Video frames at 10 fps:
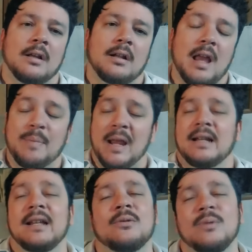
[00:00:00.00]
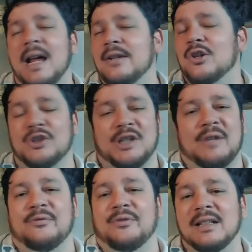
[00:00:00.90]
la película no se
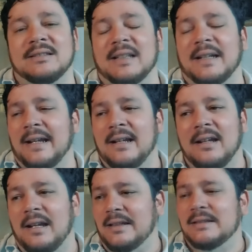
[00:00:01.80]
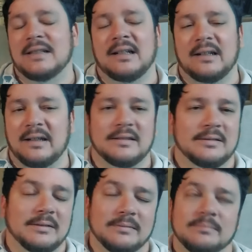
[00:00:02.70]
filtre en internet.
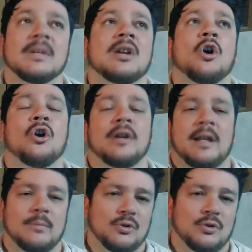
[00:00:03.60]
Oremos.